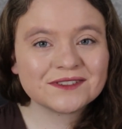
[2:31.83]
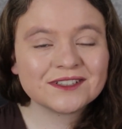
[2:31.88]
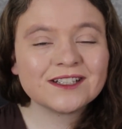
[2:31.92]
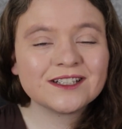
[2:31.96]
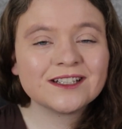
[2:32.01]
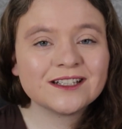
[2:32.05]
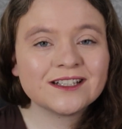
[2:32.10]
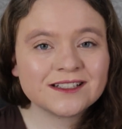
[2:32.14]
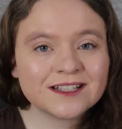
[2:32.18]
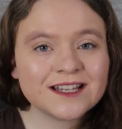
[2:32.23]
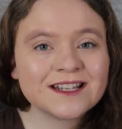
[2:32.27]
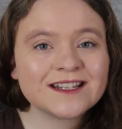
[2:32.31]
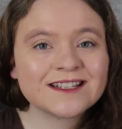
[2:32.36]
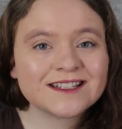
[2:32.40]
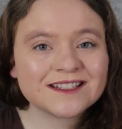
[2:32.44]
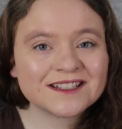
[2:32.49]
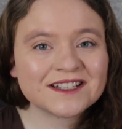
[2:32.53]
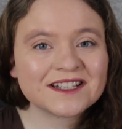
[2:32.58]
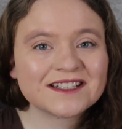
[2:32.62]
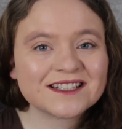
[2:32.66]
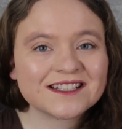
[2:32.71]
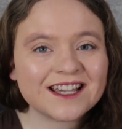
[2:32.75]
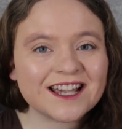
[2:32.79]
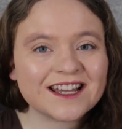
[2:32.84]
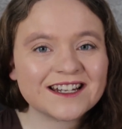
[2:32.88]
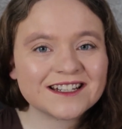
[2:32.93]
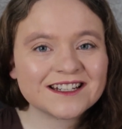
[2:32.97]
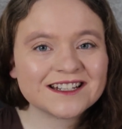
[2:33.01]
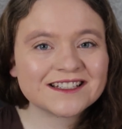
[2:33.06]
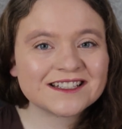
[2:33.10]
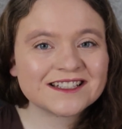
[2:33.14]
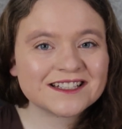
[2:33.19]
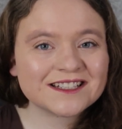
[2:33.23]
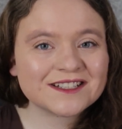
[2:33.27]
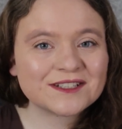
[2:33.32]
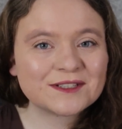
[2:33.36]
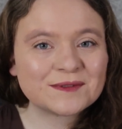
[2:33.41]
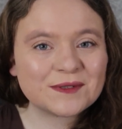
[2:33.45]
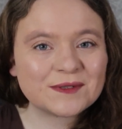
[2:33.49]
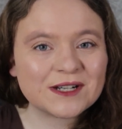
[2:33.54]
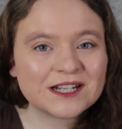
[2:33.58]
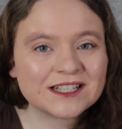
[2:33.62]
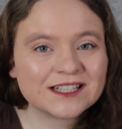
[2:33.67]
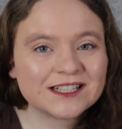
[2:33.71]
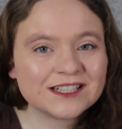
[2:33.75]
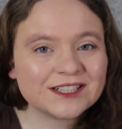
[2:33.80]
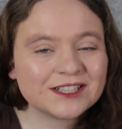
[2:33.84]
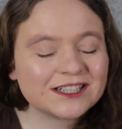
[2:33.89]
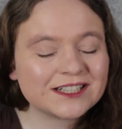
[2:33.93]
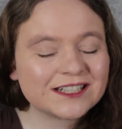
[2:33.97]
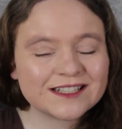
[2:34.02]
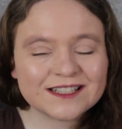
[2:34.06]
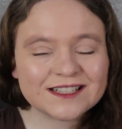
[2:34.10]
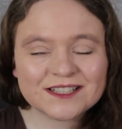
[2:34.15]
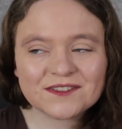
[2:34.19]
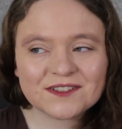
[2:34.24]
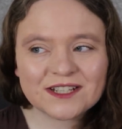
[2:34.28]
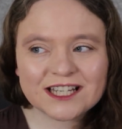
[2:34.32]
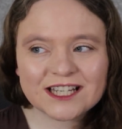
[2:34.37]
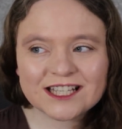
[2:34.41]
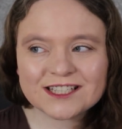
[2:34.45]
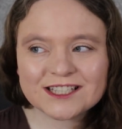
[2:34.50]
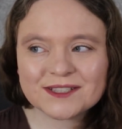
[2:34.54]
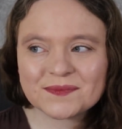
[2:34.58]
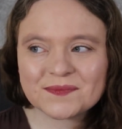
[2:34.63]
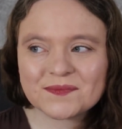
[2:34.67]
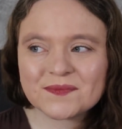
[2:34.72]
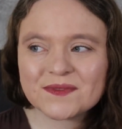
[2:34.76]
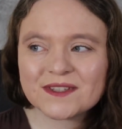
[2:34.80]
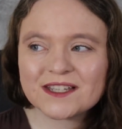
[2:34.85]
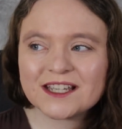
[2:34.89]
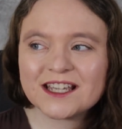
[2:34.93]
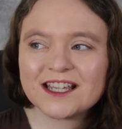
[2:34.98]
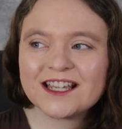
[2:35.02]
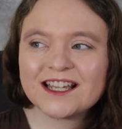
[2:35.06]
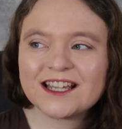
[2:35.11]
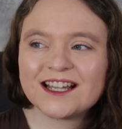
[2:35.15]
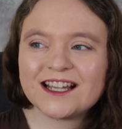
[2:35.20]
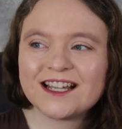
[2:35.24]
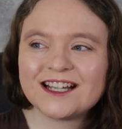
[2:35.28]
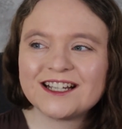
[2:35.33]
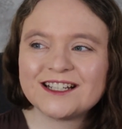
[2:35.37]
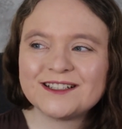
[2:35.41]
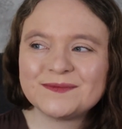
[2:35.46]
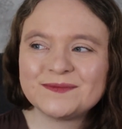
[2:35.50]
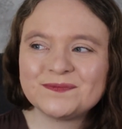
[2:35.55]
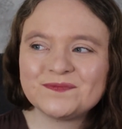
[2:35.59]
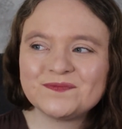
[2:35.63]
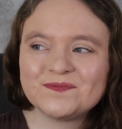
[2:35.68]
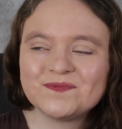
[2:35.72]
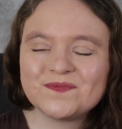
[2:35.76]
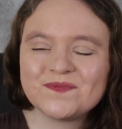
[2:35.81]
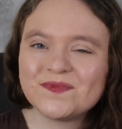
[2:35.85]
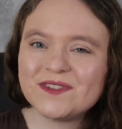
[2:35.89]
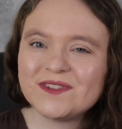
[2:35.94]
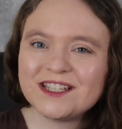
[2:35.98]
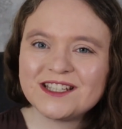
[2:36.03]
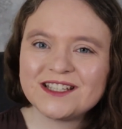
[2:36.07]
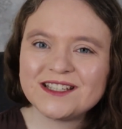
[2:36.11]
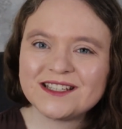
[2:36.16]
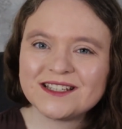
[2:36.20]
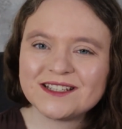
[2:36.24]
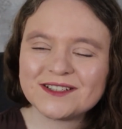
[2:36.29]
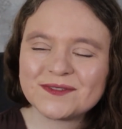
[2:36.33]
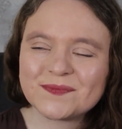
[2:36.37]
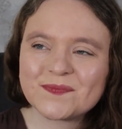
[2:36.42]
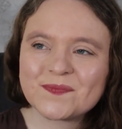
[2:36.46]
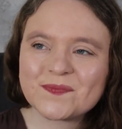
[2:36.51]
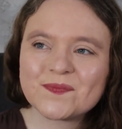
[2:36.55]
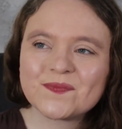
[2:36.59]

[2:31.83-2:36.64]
Das hättest du jetzt gerne, dass ich das mache, ne? Kannst du vergessen. Ähm, nicht hier.